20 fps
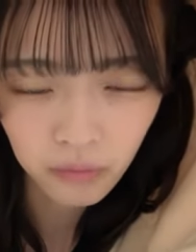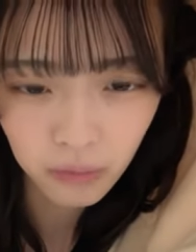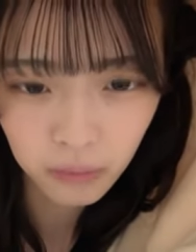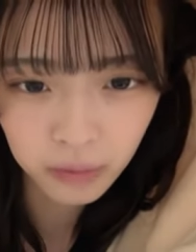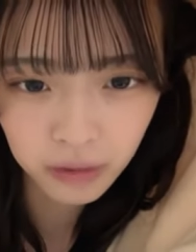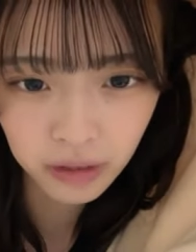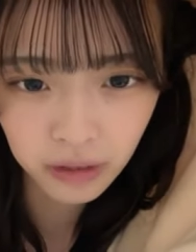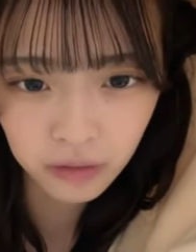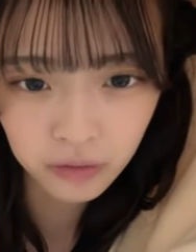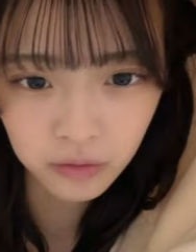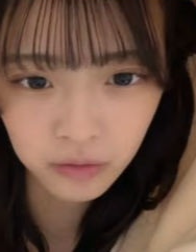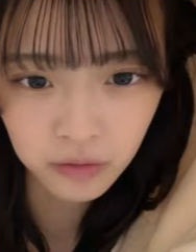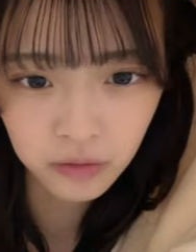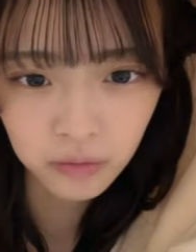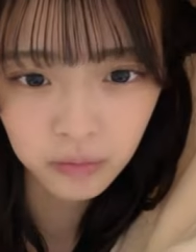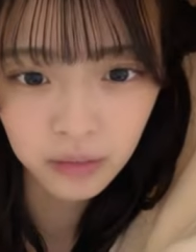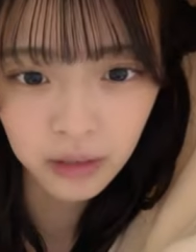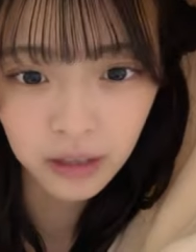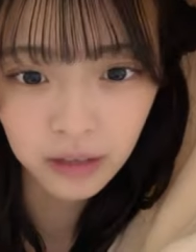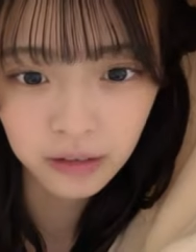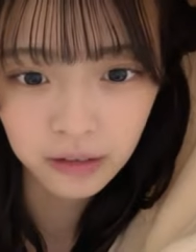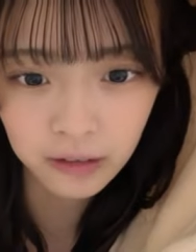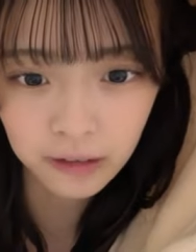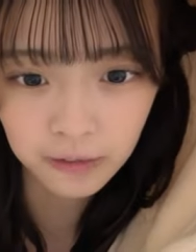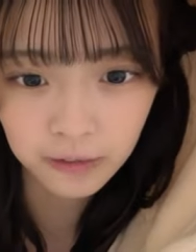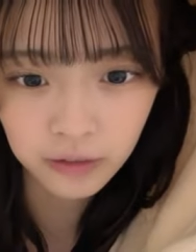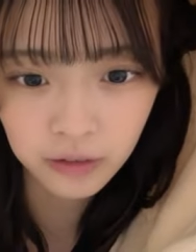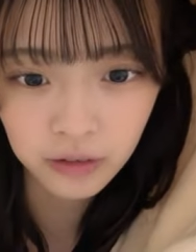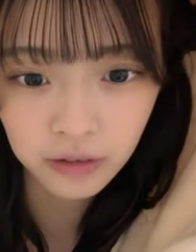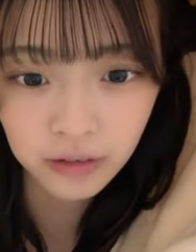見たんこの前が
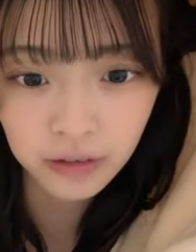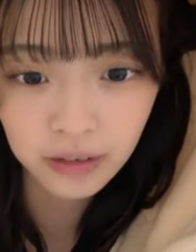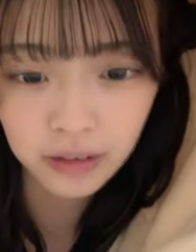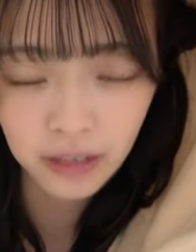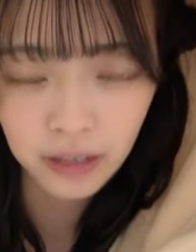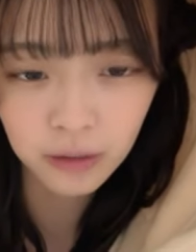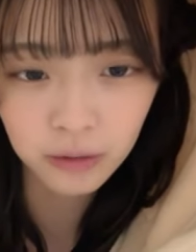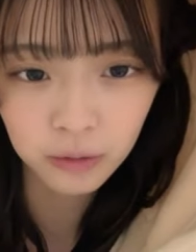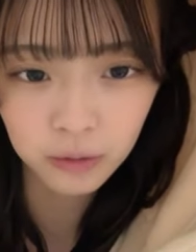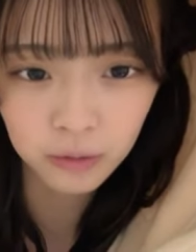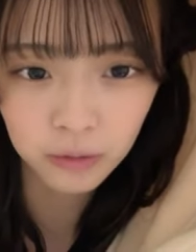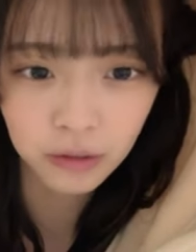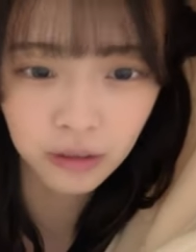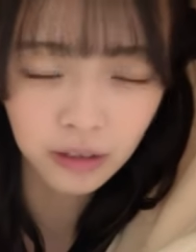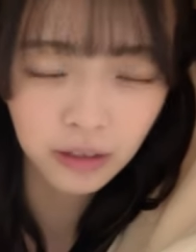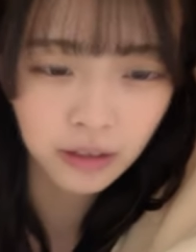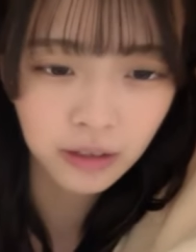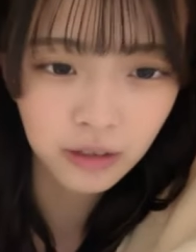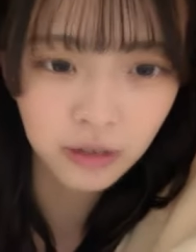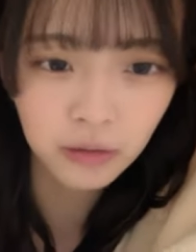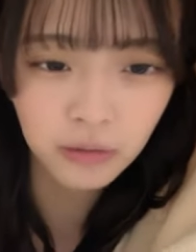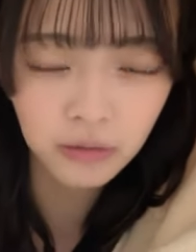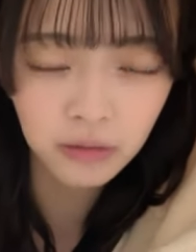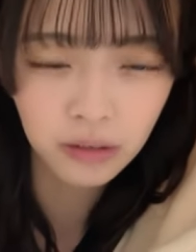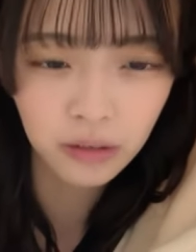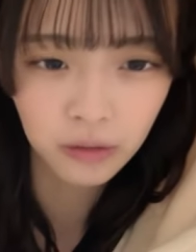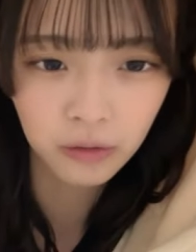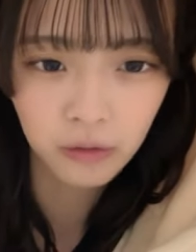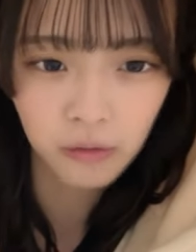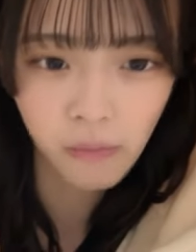中1最後の公演えそうな
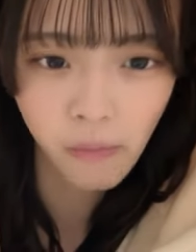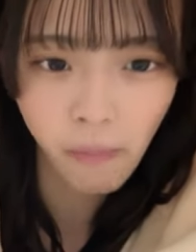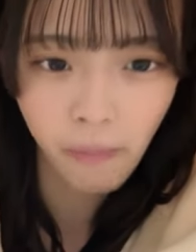の